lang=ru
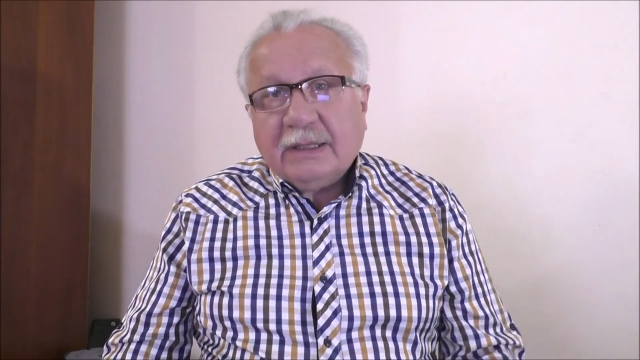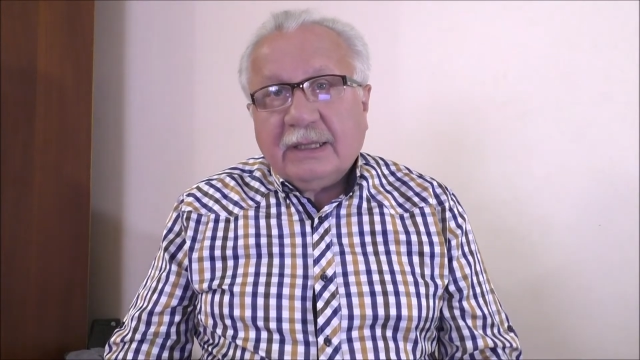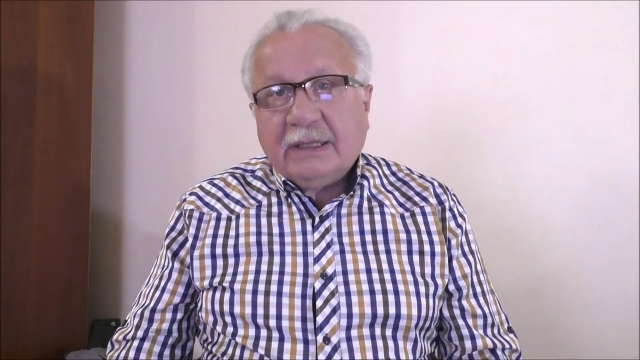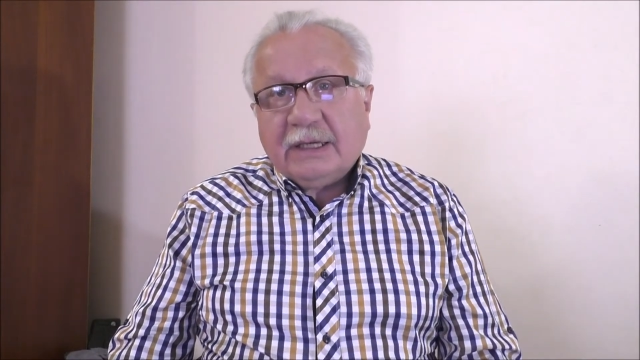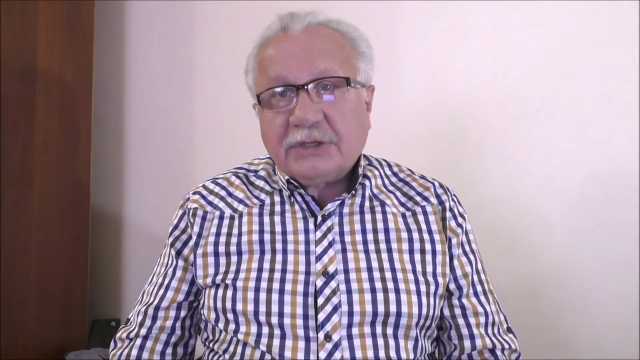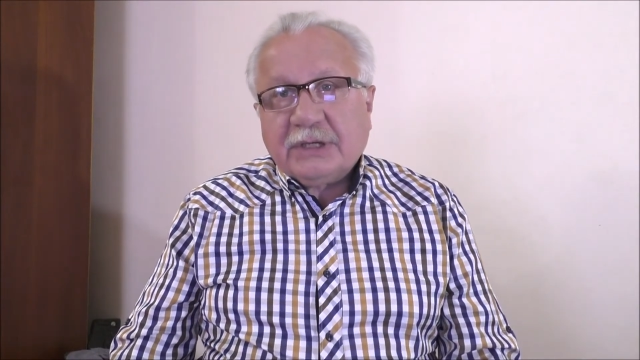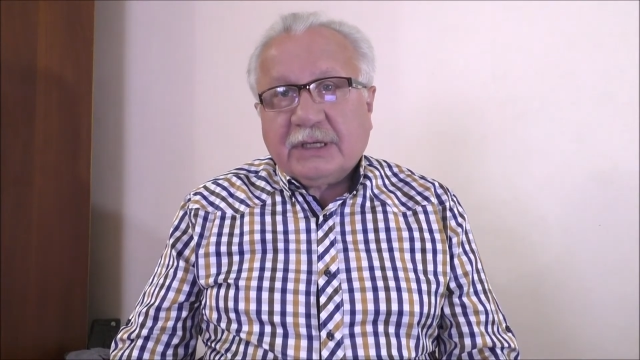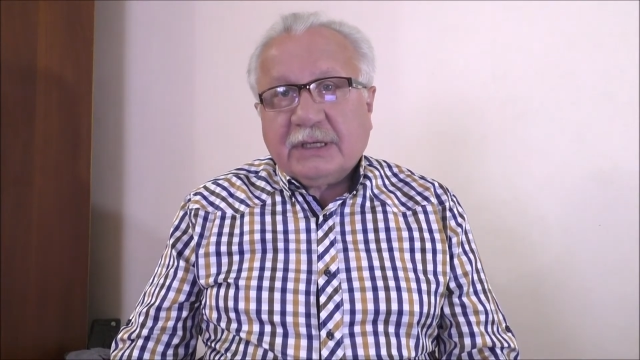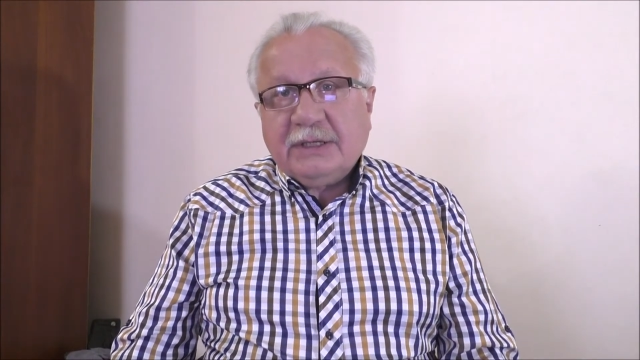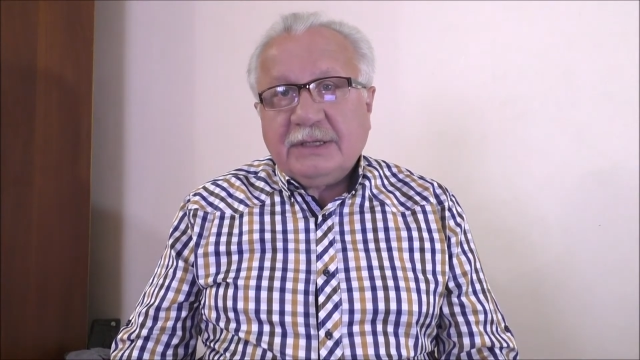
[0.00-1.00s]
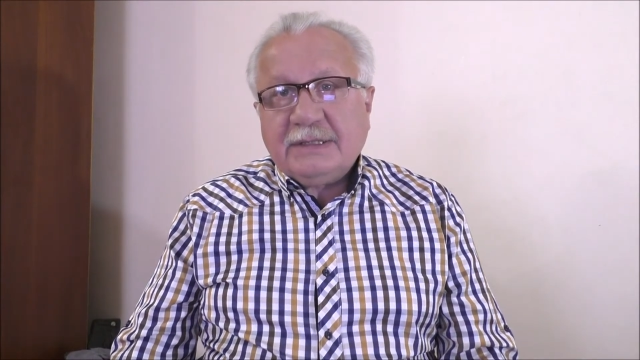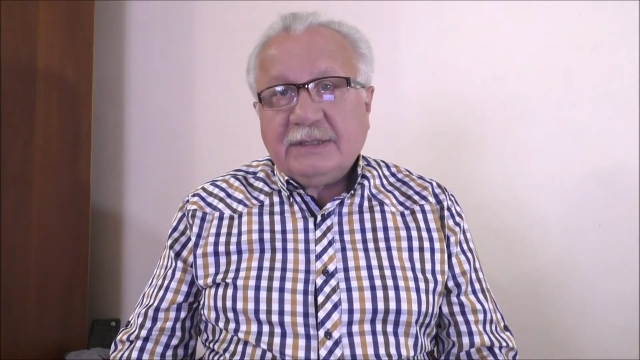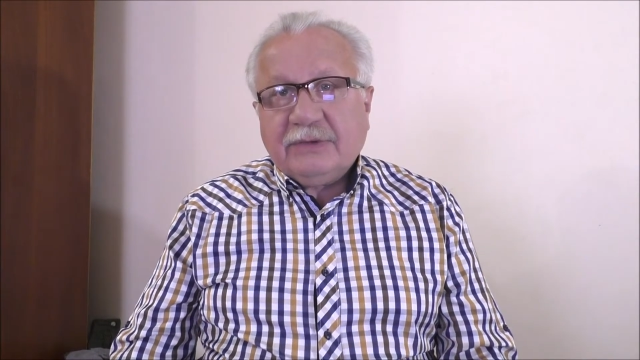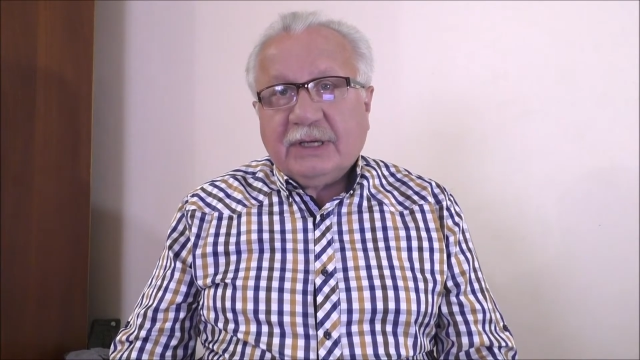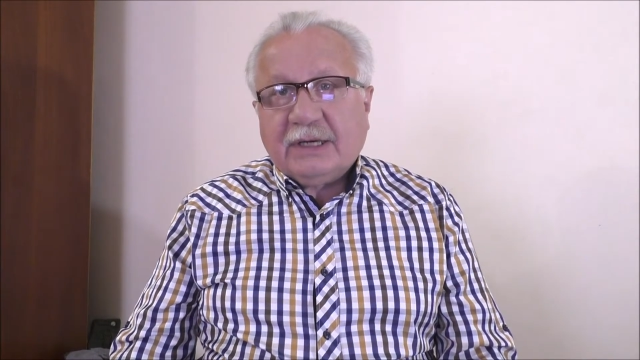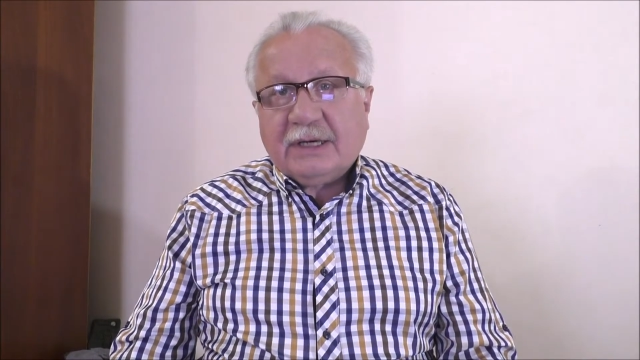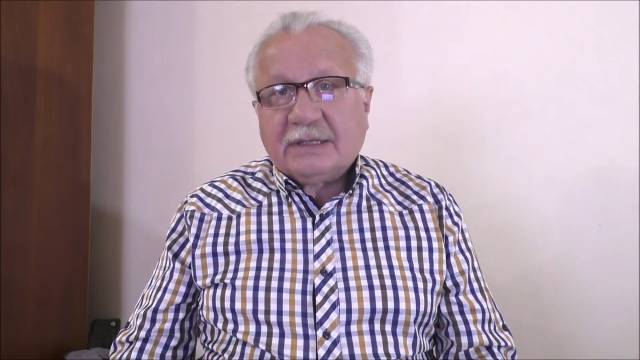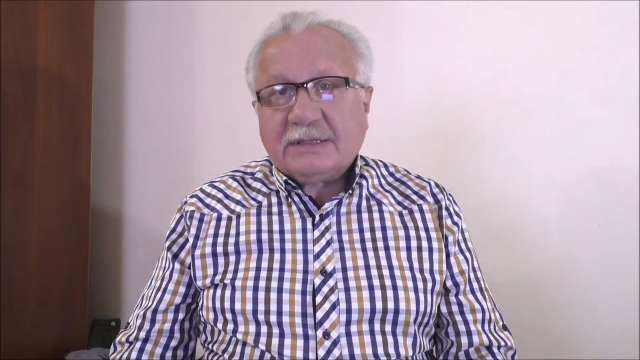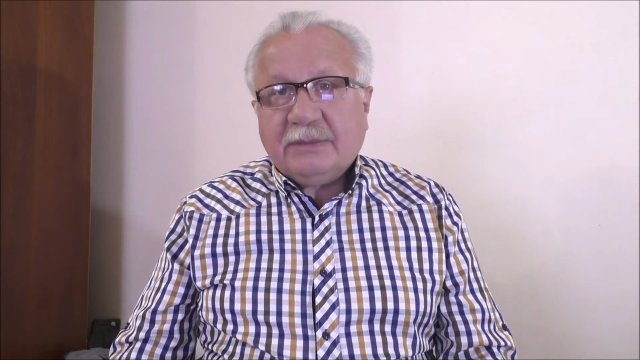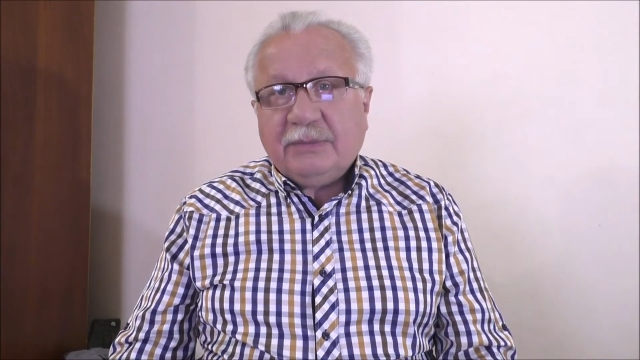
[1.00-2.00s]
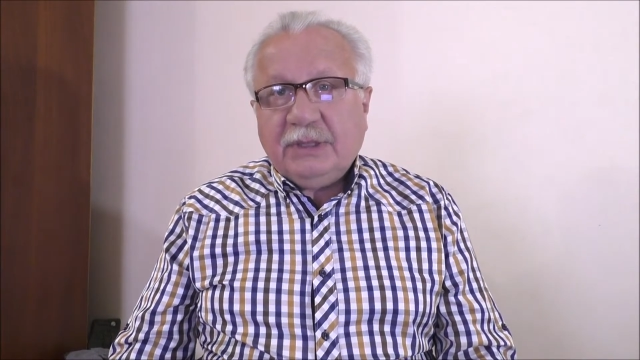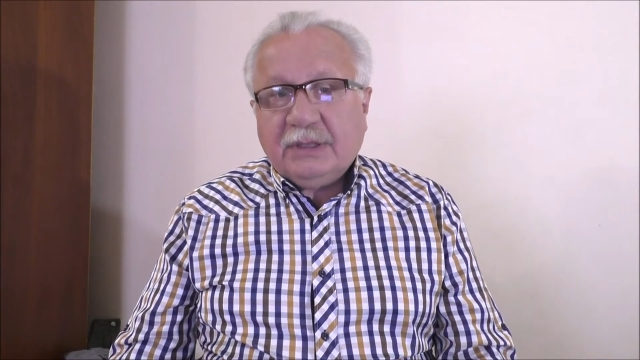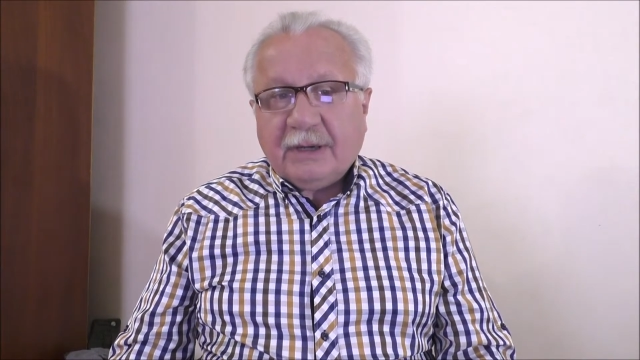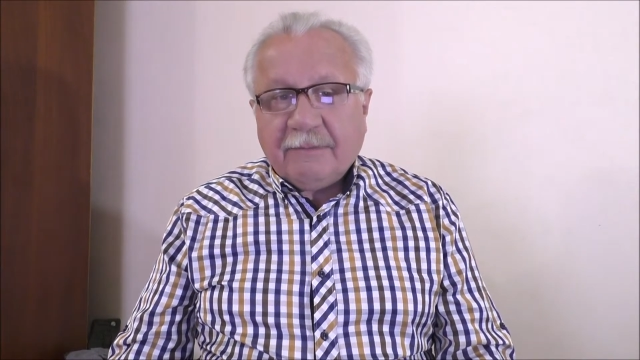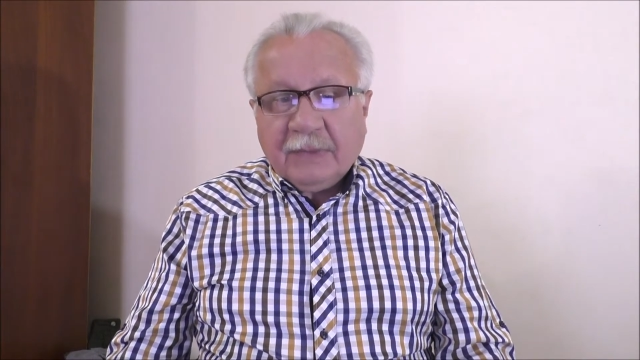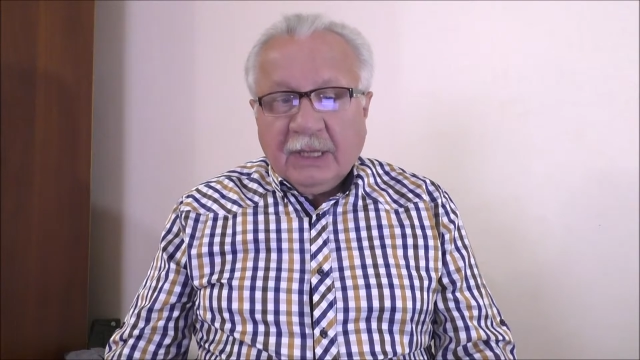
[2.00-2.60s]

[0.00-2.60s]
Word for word: на нашей когнитивной карте мира,